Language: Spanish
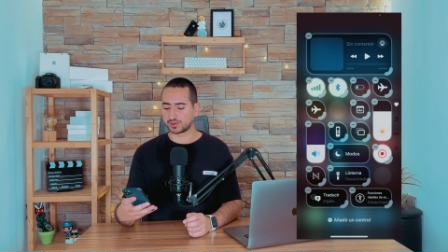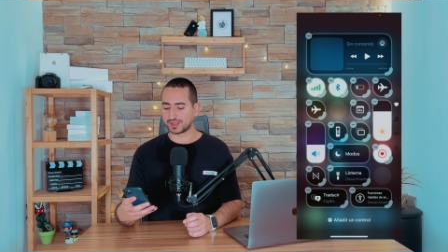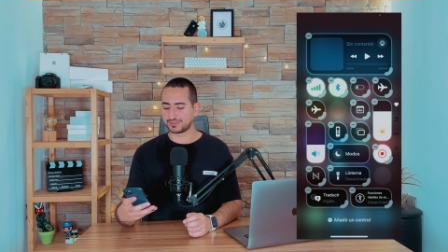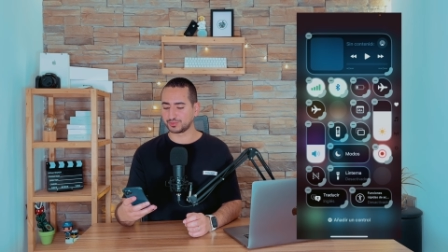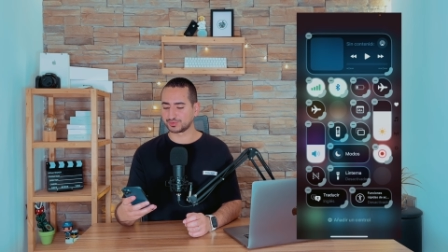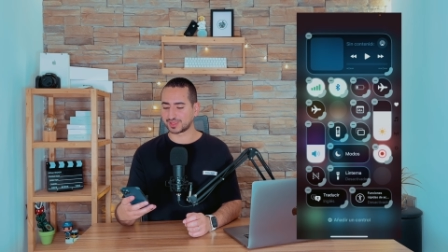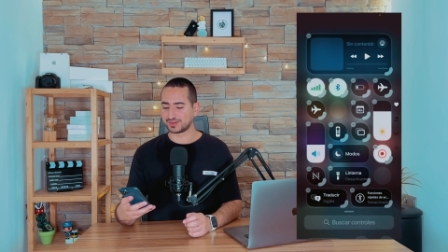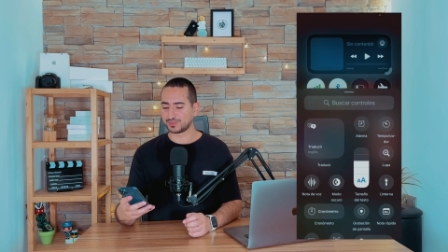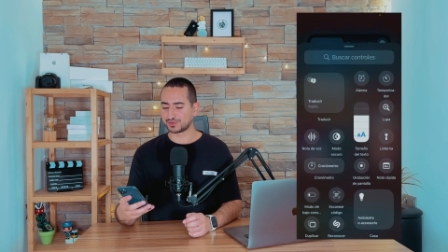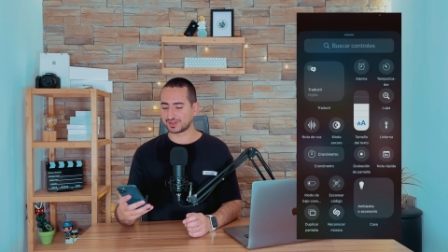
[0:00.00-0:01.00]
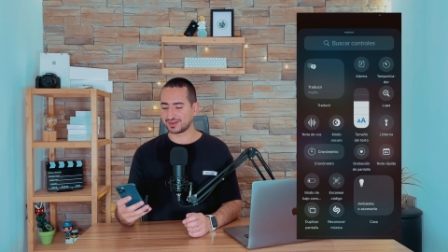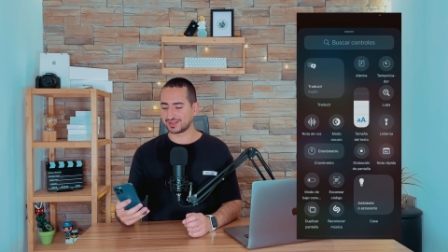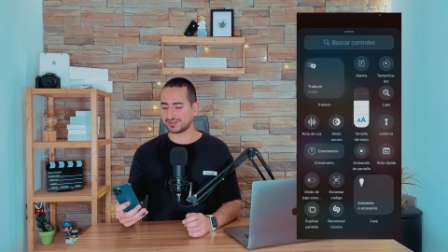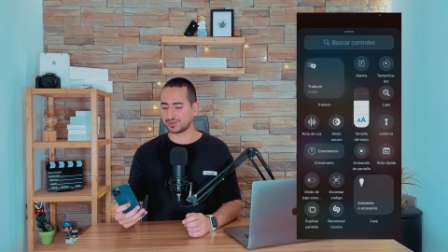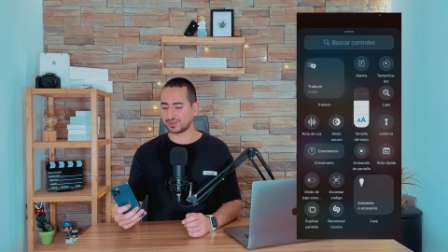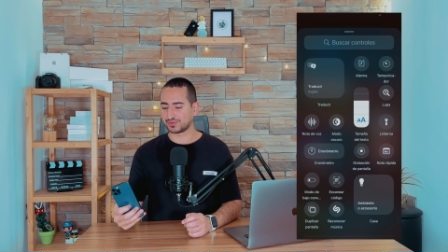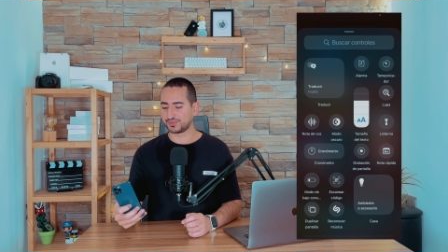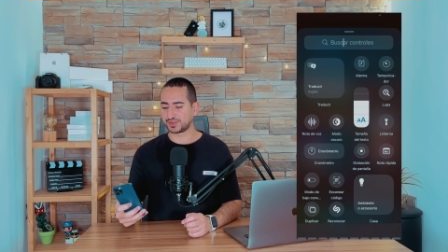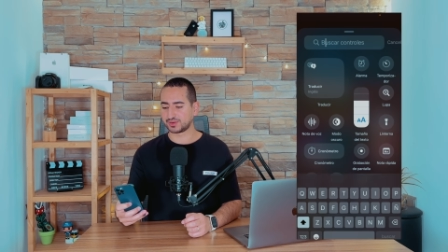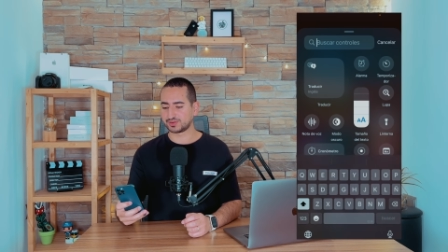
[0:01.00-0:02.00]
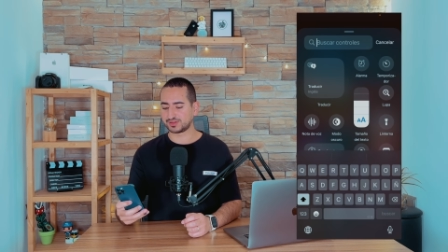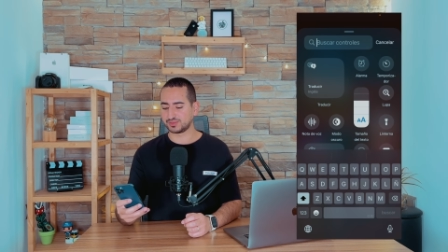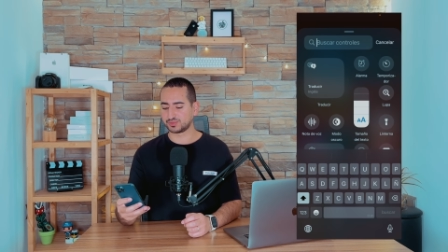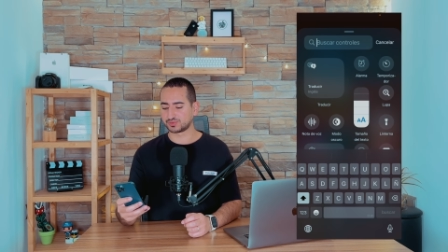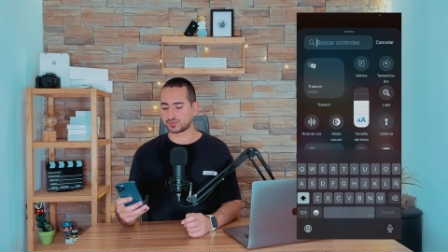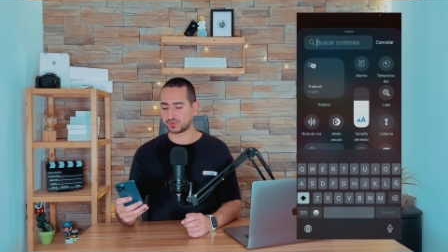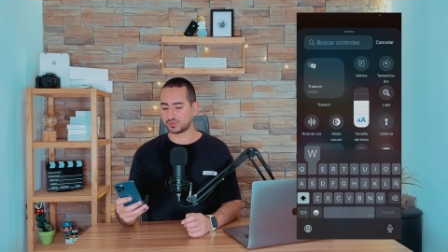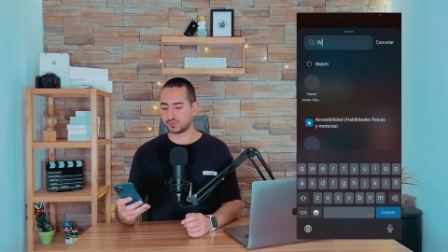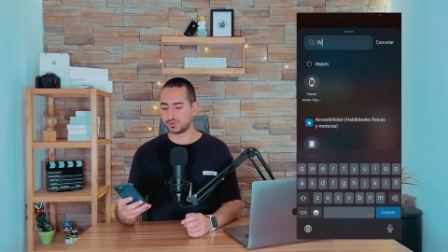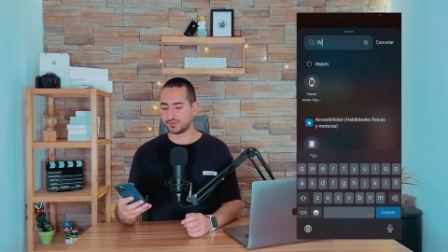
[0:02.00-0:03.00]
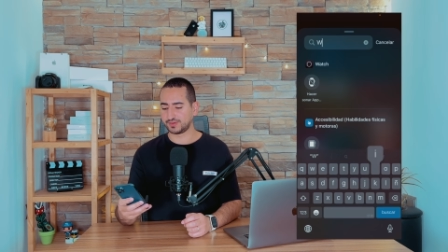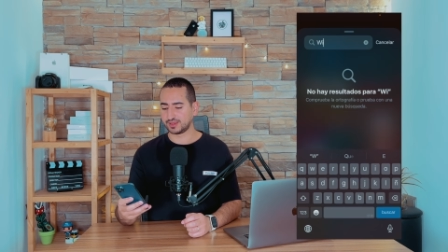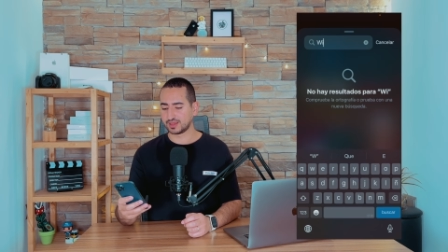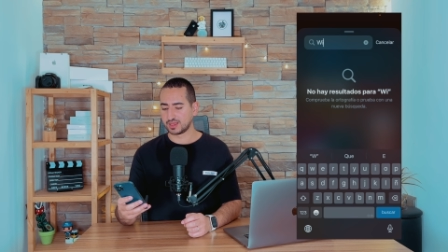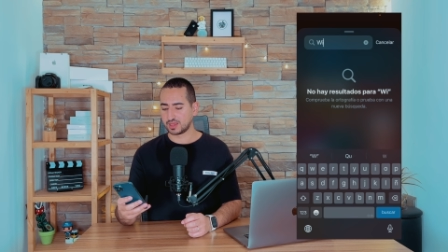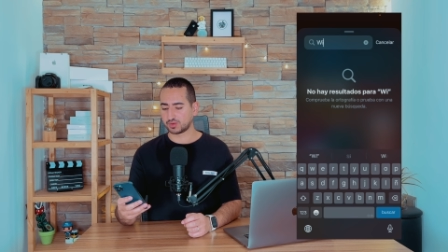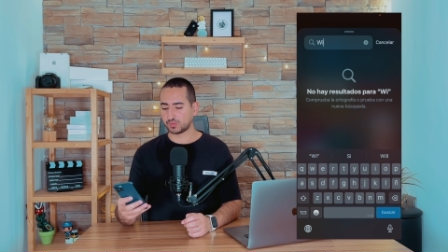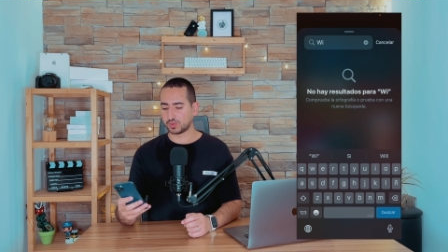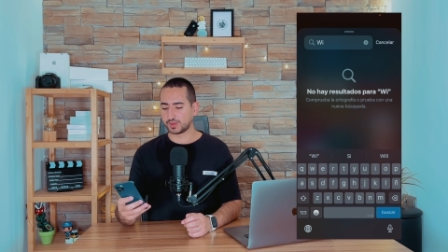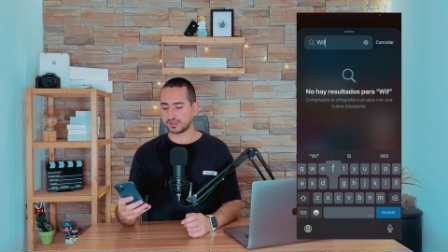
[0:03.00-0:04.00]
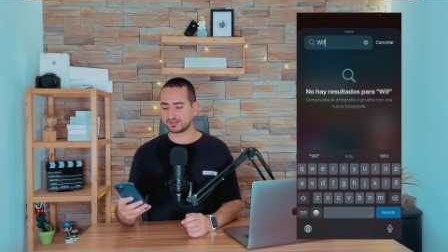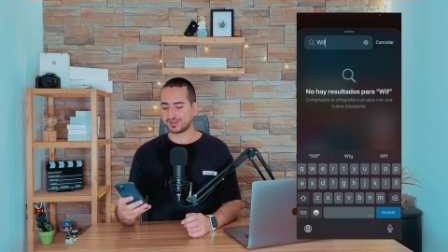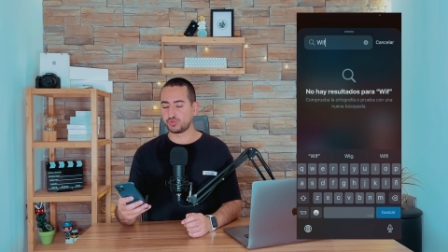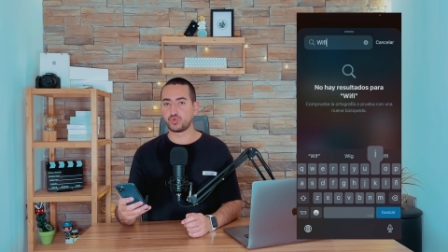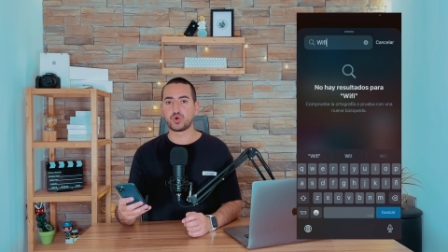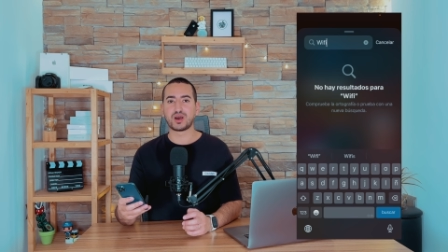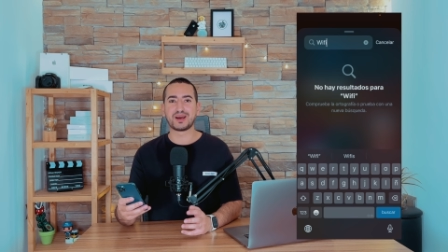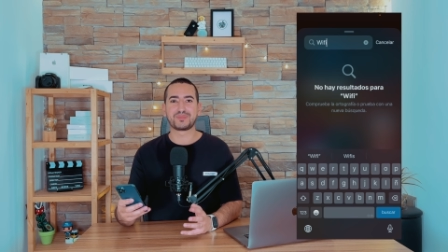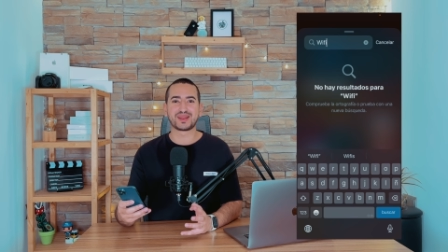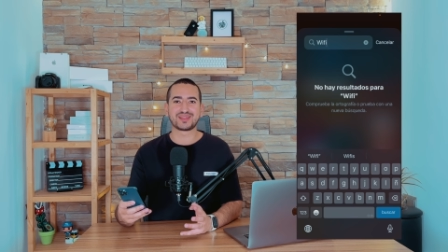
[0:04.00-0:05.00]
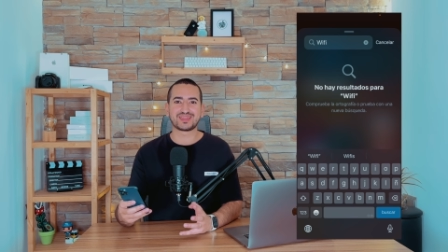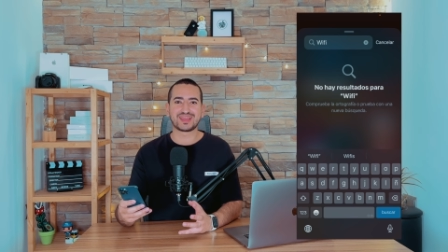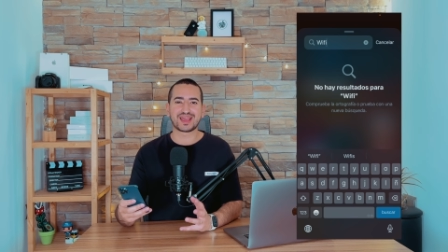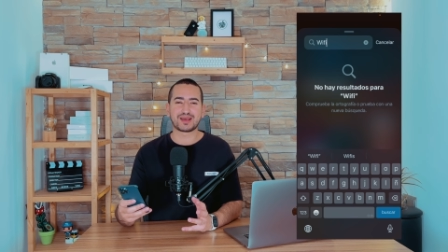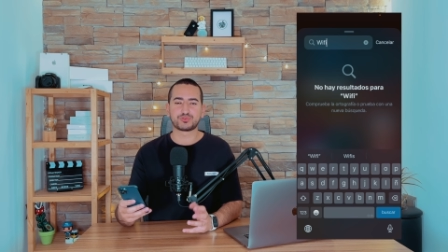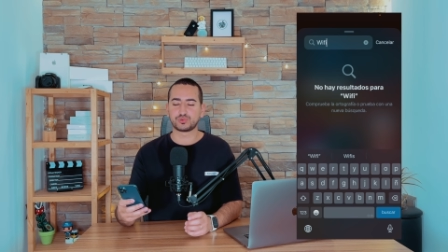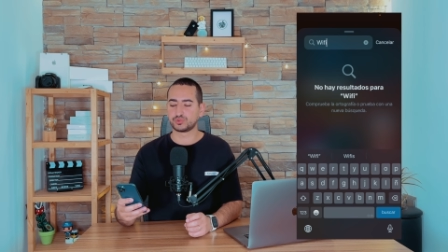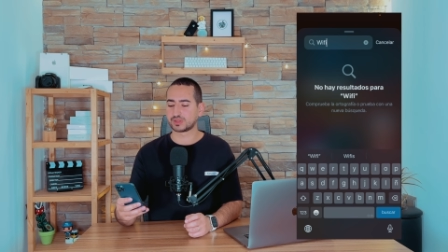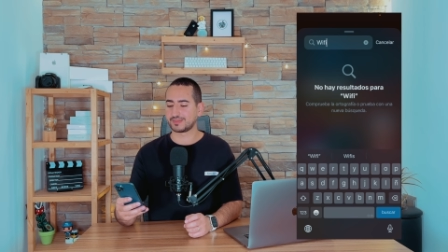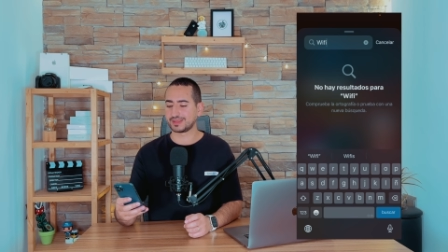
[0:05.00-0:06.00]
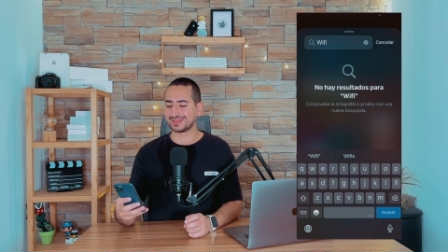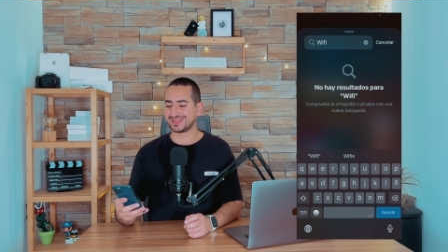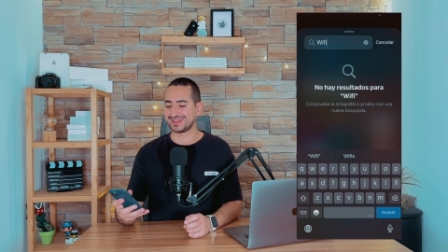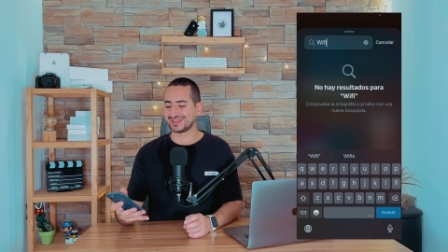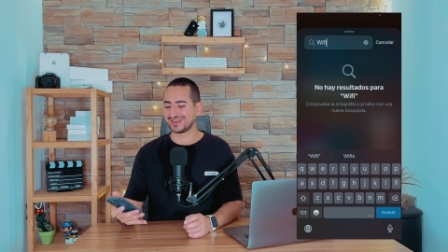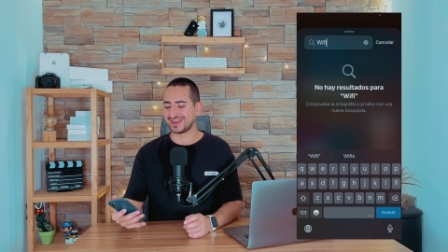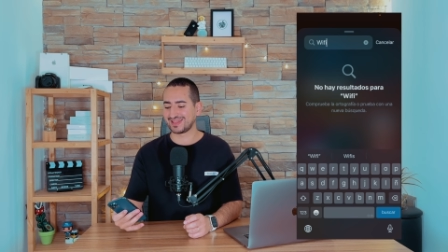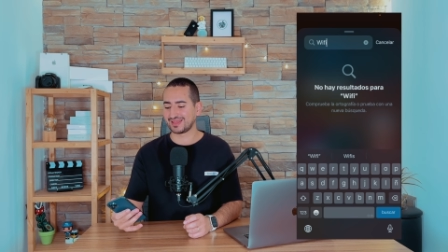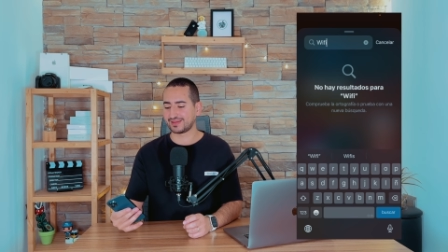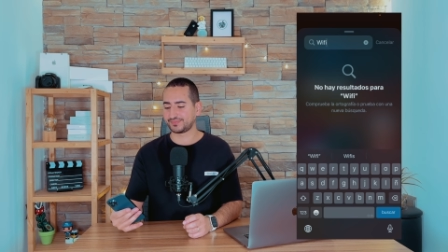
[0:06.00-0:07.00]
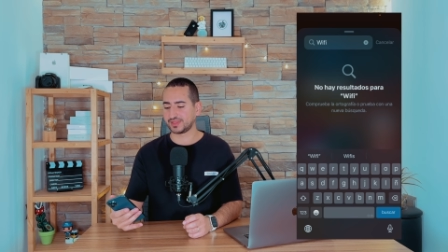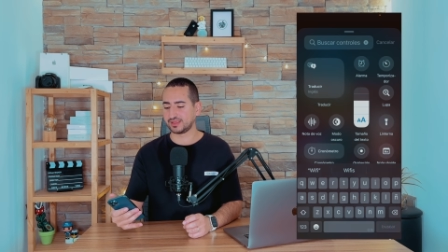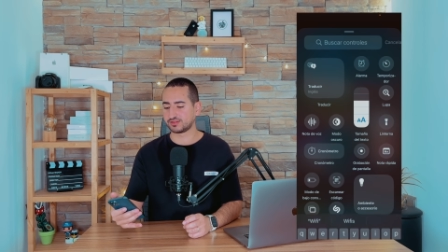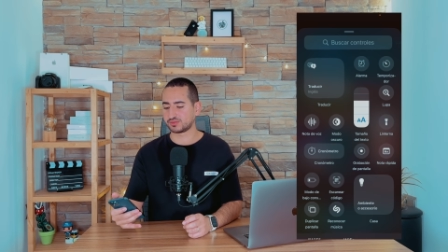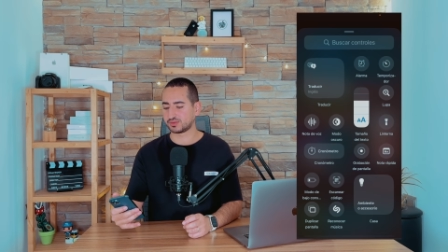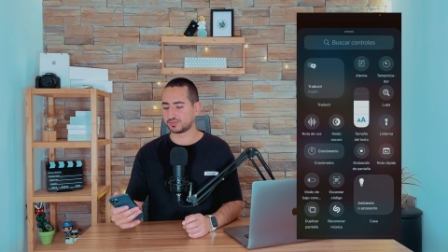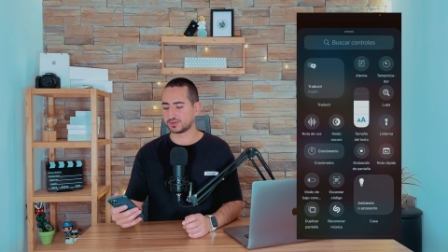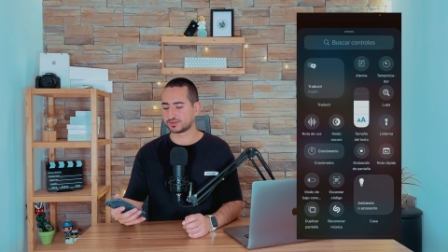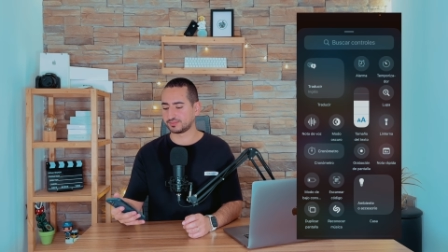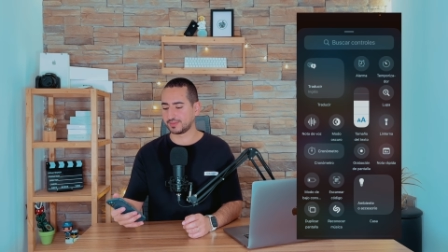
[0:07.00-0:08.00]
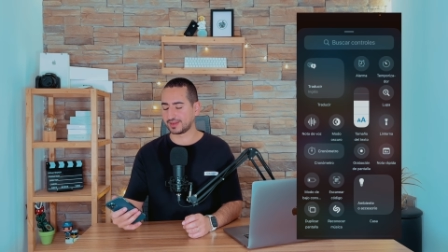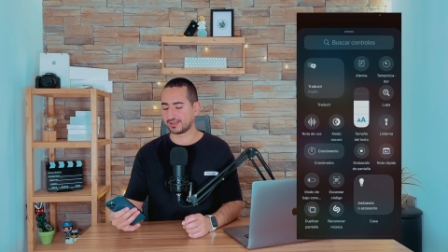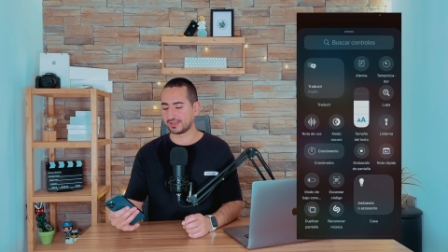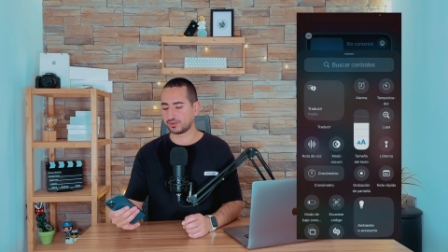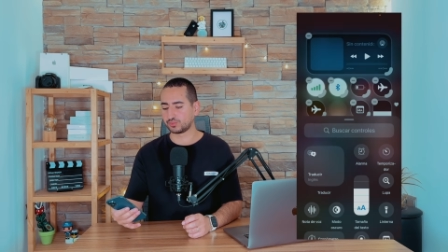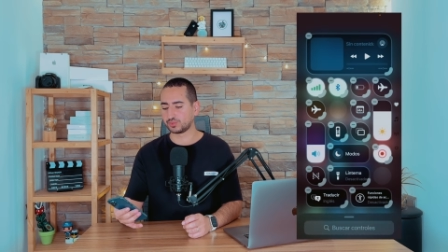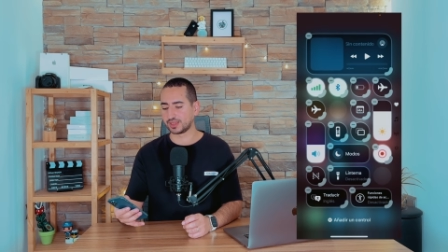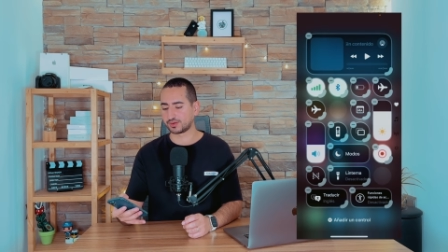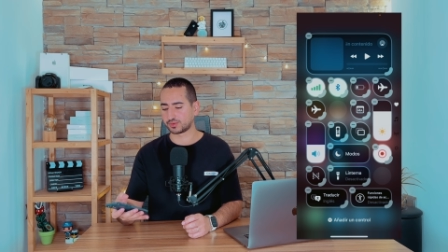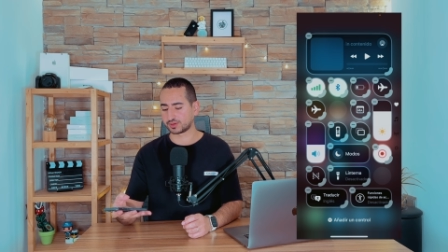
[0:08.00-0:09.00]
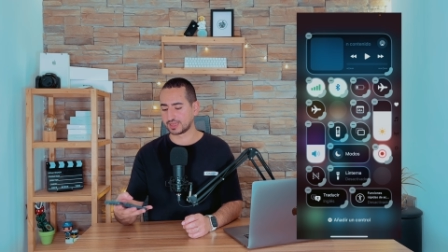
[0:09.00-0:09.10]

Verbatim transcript: que busquemos en el centro de control, si busco Wi-Fi, como veis no aparece absolutamente nada y esto pues me parece un error